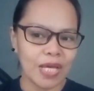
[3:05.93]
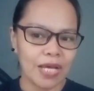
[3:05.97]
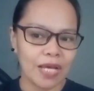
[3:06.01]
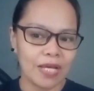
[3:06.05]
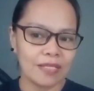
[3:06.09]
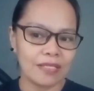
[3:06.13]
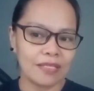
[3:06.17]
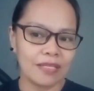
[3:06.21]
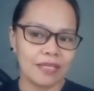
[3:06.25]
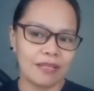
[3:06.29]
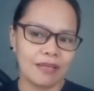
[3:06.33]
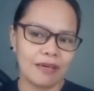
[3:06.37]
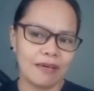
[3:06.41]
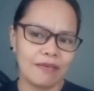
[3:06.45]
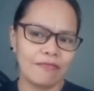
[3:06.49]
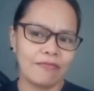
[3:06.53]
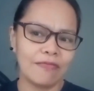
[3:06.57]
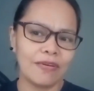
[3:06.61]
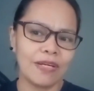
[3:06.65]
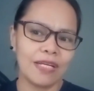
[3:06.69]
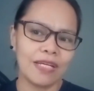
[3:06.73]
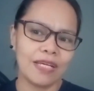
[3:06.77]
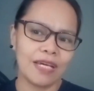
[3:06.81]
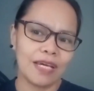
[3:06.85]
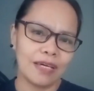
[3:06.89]
As in
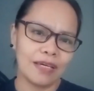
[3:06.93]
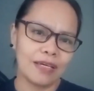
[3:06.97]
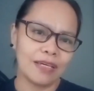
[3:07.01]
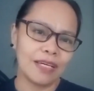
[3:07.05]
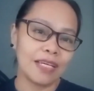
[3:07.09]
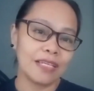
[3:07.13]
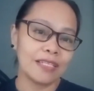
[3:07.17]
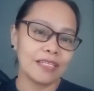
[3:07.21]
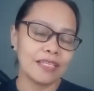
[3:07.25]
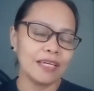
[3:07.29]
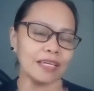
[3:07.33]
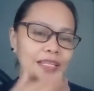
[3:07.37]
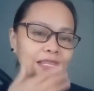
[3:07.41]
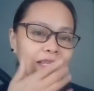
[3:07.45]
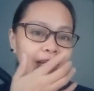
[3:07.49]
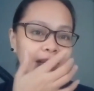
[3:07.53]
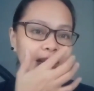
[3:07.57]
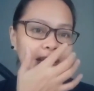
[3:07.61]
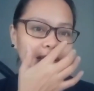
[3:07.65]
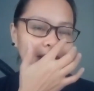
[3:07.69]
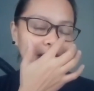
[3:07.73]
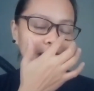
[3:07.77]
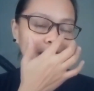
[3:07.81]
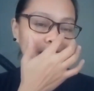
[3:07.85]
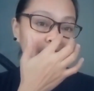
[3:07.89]
everyday, kasi hindi
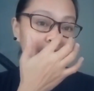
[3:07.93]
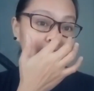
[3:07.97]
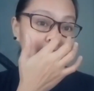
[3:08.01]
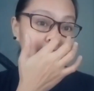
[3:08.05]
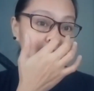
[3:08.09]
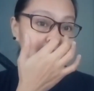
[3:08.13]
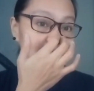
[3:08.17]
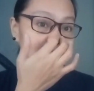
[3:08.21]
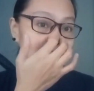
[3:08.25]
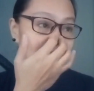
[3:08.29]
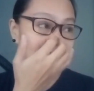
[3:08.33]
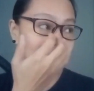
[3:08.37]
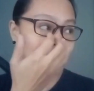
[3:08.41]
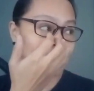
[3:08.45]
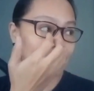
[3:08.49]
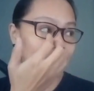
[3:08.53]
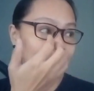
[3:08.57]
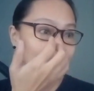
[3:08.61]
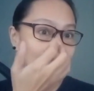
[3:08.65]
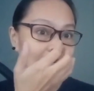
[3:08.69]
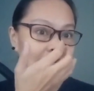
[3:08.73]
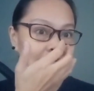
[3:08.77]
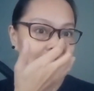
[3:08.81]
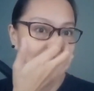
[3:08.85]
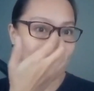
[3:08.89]
natin naranasan
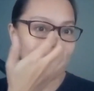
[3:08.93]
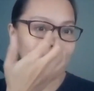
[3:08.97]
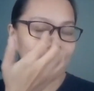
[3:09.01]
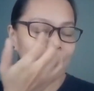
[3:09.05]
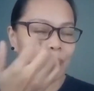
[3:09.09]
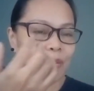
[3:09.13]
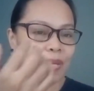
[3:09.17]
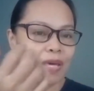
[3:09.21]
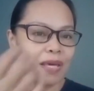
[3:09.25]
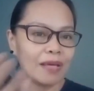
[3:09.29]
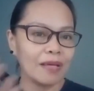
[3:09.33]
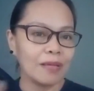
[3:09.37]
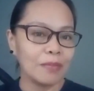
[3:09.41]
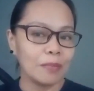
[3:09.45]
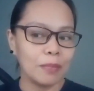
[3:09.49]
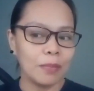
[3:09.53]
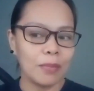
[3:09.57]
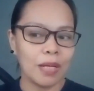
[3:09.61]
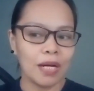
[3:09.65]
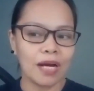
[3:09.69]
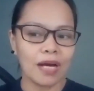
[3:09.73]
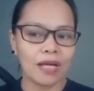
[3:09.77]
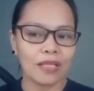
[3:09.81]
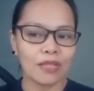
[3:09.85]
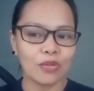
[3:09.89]
yun eh na
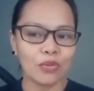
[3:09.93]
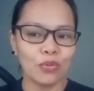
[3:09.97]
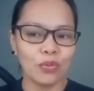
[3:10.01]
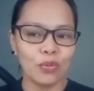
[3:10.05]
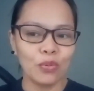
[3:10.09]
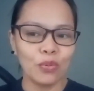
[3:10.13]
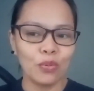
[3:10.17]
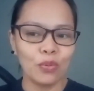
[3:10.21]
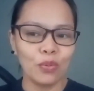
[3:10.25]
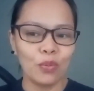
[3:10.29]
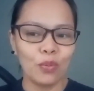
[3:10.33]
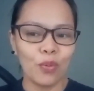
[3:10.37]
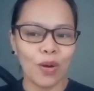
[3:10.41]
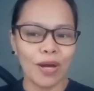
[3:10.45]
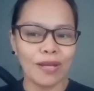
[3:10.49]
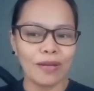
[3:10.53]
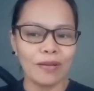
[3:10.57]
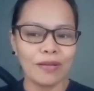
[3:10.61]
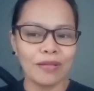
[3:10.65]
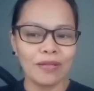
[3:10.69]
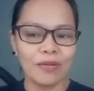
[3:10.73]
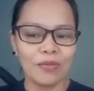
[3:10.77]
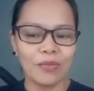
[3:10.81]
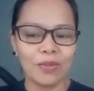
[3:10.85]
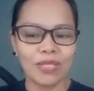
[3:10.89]
maka to
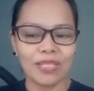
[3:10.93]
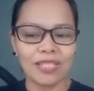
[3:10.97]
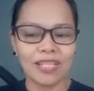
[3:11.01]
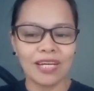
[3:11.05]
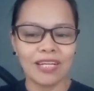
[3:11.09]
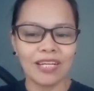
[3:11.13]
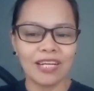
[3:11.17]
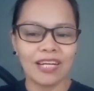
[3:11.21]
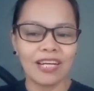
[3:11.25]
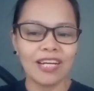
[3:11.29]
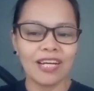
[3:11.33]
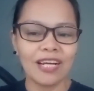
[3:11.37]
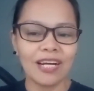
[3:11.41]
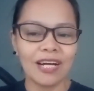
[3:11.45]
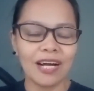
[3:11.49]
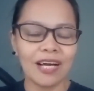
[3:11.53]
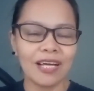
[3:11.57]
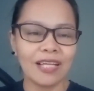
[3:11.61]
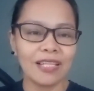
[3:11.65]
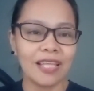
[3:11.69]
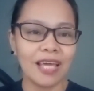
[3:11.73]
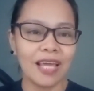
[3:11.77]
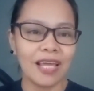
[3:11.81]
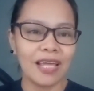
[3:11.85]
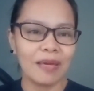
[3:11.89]
$1, $1 lang
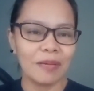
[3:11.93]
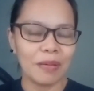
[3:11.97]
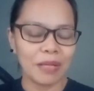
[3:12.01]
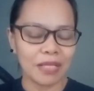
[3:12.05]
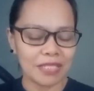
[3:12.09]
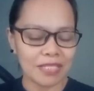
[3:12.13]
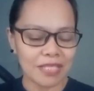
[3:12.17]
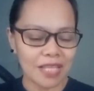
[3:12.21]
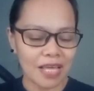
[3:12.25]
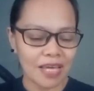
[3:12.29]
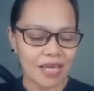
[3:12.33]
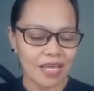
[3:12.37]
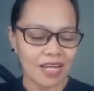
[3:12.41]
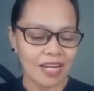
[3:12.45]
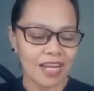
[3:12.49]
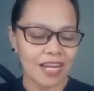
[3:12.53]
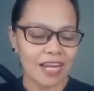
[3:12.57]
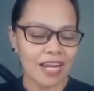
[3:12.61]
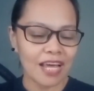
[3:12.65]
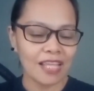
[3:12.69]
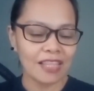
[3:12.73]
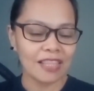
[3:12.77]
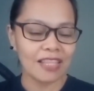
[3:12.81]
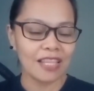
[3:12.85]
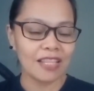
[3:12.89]
a day. Ang saya na
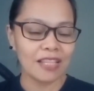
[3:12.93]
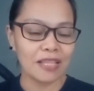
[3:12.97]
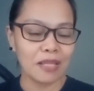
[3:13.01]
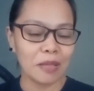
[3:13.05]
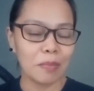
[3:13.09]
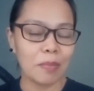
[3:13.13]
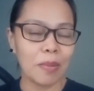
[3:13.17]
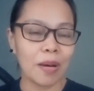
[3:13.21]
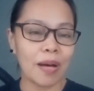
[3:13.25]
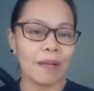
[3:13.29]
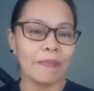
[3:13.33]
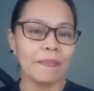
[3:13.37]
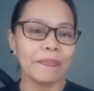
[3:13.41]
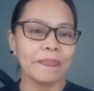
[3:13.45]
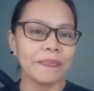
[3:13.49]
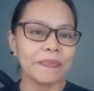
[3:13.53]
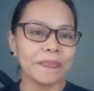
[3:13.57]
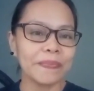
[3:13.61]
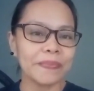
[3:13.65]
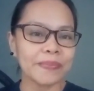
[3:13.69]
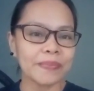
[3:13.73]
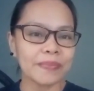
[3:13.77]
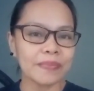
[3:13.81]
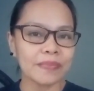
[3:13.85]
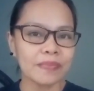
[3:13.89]
natin, ba diba?
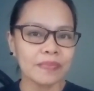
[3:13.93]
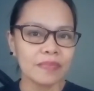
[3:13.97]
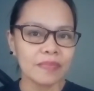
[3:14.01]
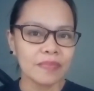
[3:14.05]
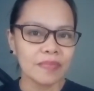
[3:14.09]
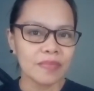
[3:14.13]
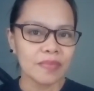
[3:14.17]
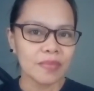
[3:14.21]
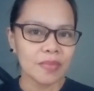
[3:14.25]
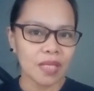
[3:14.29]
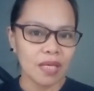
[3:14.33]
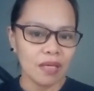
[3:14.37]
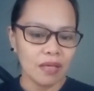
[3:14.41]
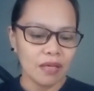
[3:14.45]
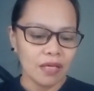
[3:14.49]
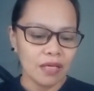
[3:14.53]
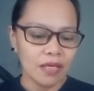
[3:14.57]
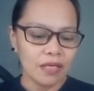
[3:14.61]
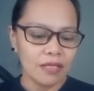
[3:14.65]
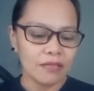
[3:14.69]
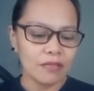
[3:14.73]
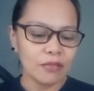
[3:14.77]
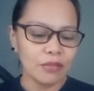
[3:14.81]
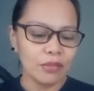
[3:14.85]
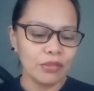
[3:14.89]

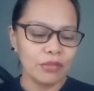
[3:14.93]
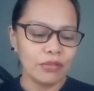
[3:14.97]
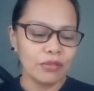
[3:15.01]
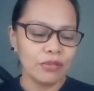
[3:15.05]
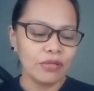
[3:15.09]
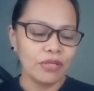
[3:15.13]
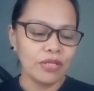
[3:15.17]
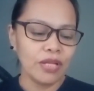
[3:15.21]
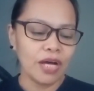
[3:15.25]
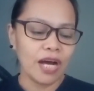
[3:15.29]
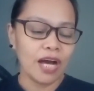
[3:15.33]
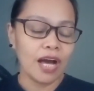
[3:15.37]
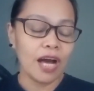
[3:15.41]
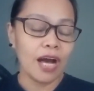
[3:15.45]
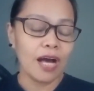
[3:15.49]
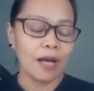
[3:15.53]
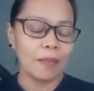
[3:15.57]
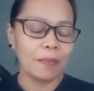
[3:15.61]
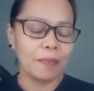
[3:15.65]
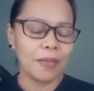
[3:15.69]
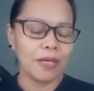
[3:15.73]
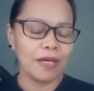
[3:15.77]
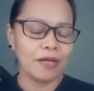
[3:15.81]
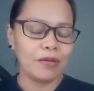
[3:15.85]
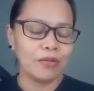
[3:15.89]
So yun, ang
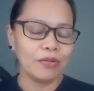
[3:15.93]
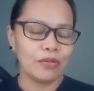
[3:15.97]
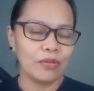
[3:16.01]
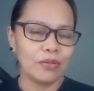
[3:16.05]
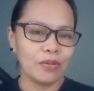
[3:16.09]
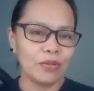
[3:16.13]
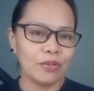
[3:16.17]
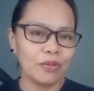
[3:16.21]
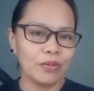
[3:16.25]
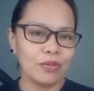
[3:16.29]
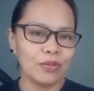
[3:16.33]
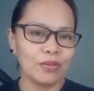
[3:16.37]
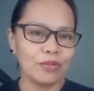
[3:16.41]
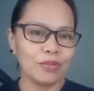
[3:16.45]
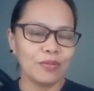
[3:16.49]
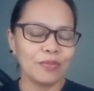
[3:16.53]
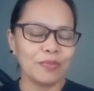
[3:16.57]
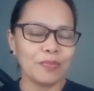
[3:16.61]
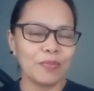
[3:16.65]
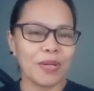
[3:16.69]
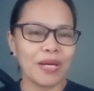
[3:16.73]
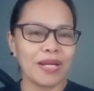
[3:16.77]
happy ko noon.